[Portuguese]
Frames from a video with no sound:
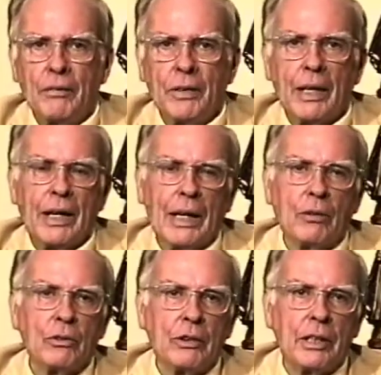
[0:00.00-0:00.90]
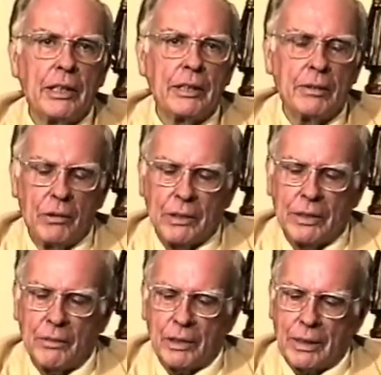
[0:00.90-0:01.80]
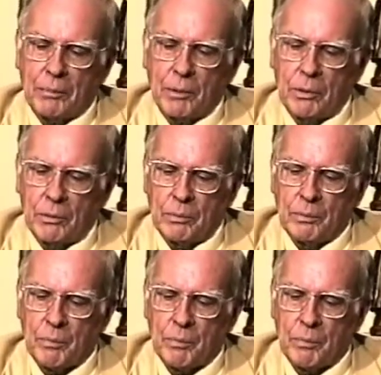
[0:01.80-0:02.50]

Fica lá uns dias que você volta bom.